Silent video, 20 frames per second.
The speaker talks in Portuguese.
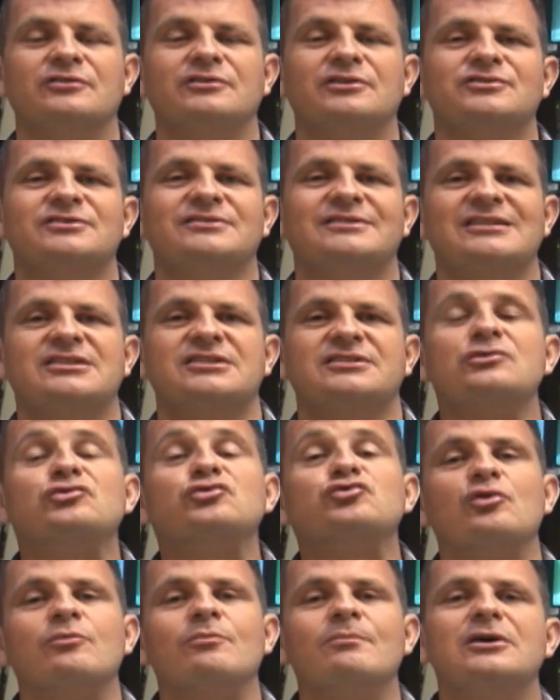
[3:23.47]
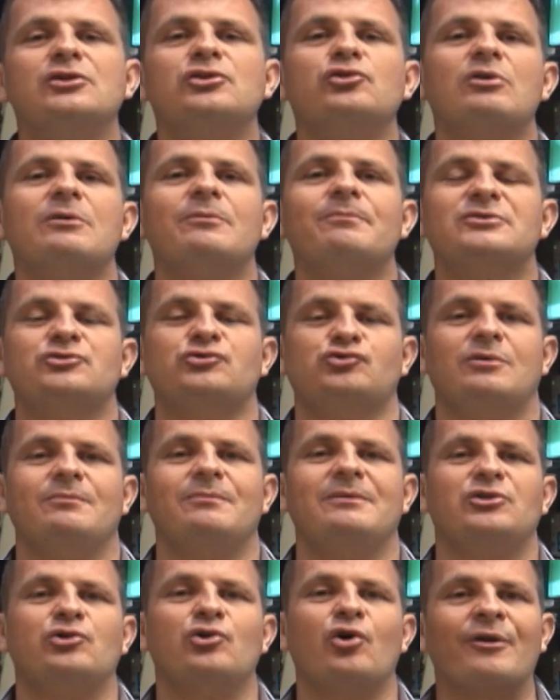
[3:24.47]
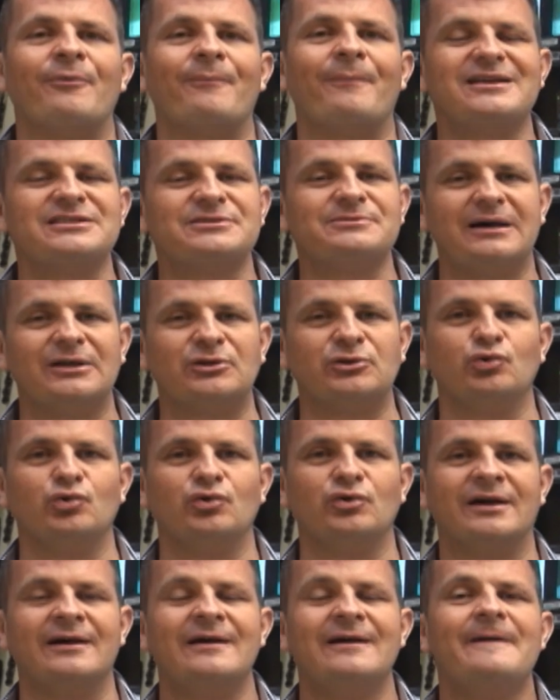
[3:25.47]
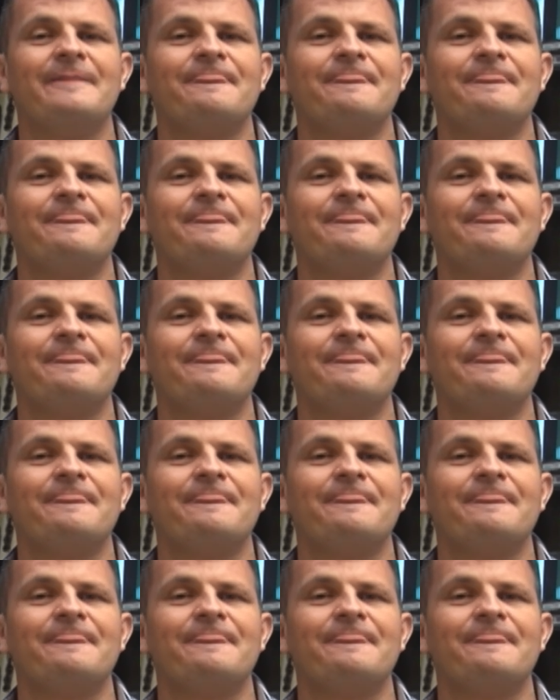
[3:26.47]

Deus está te transformando numa pessoa melhor, mais madura,